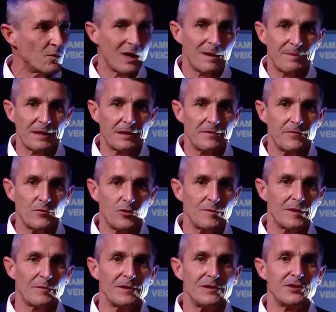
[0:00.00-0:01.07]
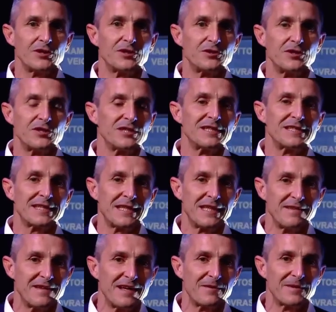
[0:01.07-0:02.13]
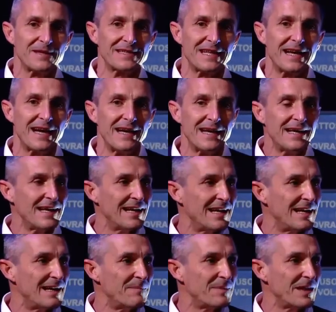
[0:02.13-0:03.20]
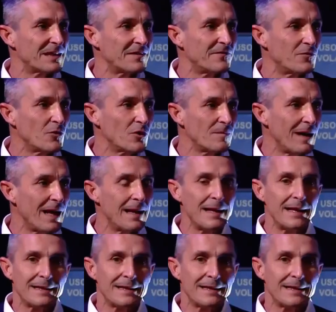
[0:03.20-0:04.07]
una piattaforma, quindi ci, ci si iscrive a questa eh, piattaforma,